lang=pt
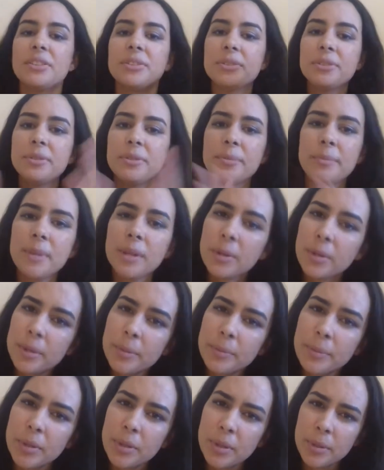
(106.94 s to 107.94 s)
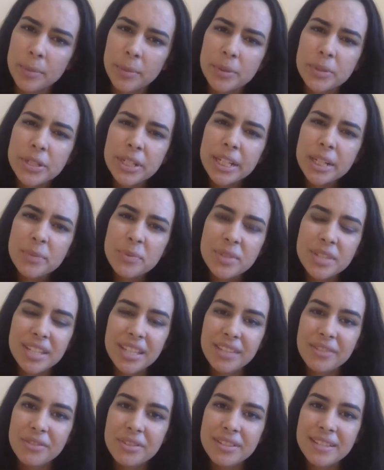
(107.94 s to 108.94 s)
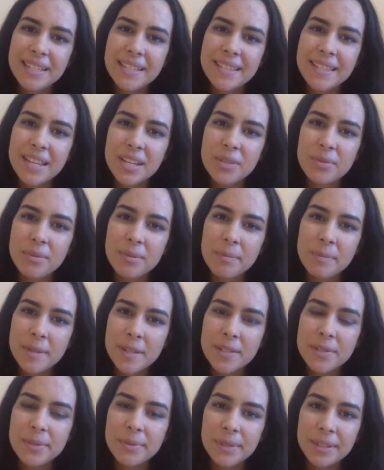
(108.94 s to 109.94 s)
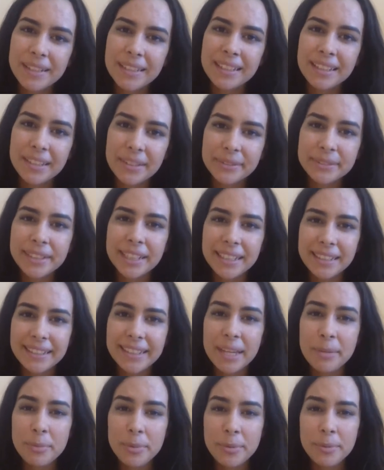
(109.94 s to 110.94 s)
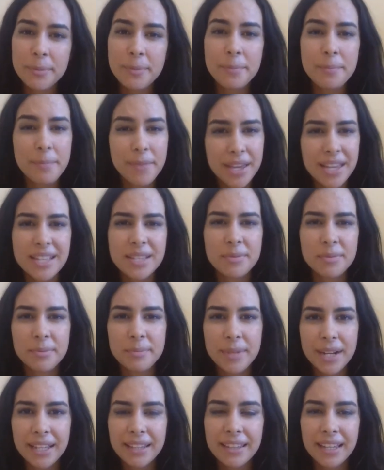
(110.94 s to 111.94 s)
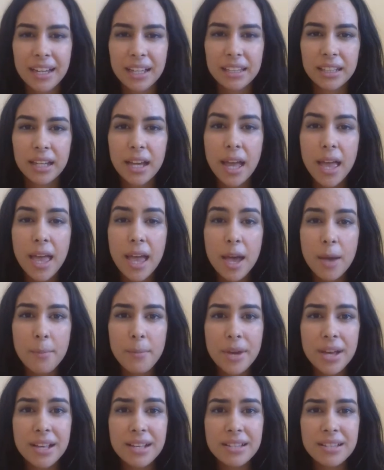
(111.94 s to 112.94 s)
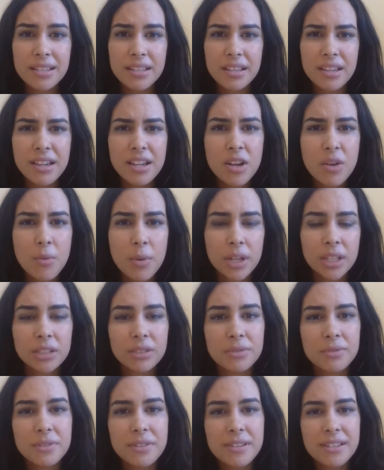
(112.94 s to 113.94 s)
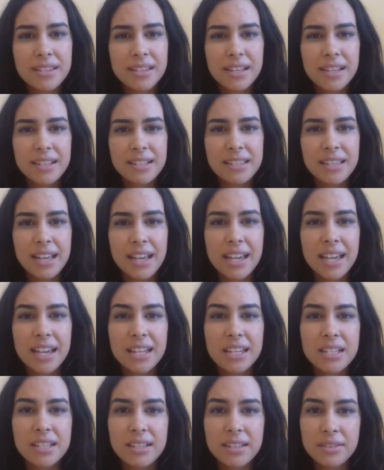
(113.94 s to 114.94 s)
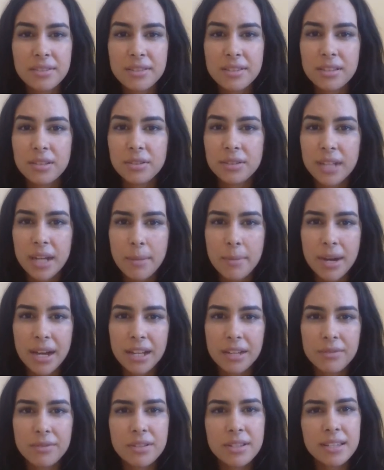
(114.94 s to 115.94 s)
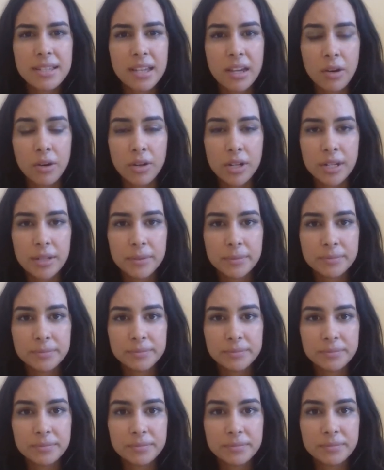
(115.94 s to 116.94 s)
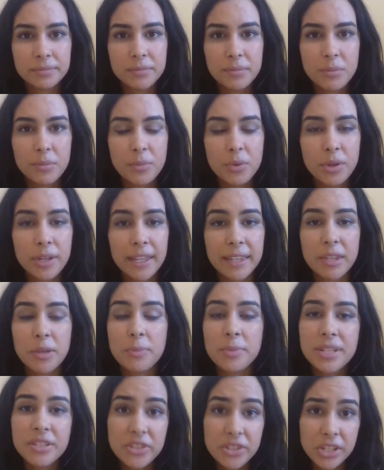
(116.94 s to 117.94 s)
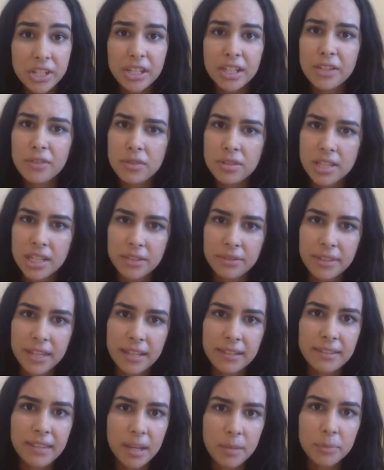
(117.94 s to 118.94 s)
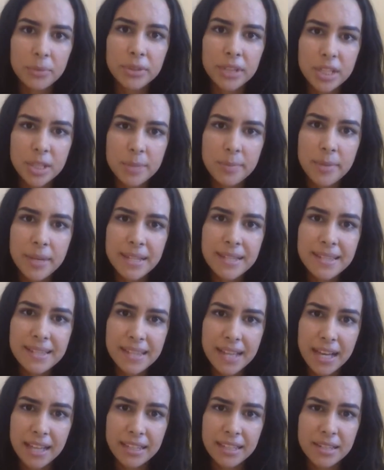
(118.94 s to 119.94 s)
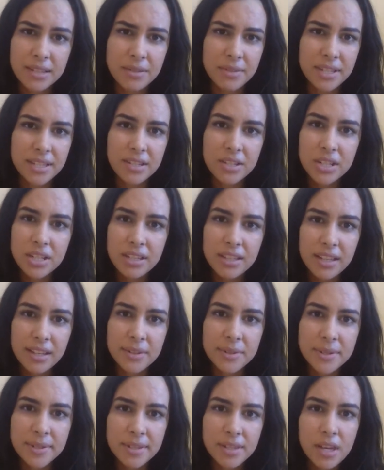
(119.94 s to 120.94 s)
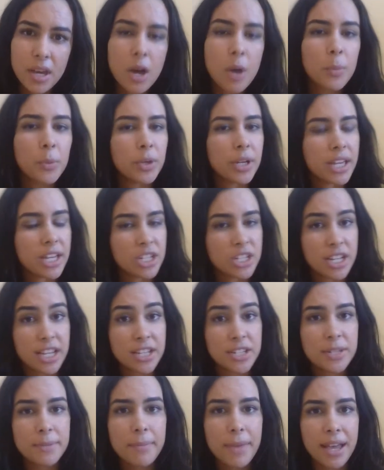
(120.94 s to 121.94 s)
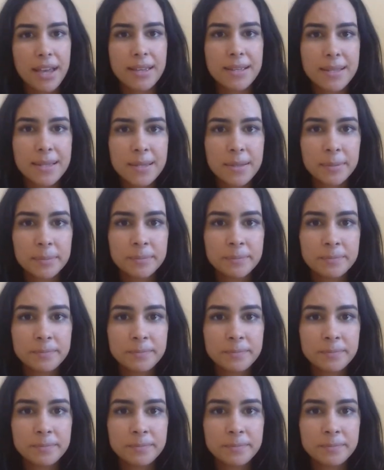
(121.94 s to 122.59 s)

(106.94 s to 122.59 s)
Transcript: tudo meu e meu irmão. Digamos que você seja uma pessoa que não tem tempo mesmo para nada, mas enquanto você está realizando o seu trabalho, você ora. Porque não me diga que você não tem tempo nem de pensar nas coisas de Deus, porque já é demais.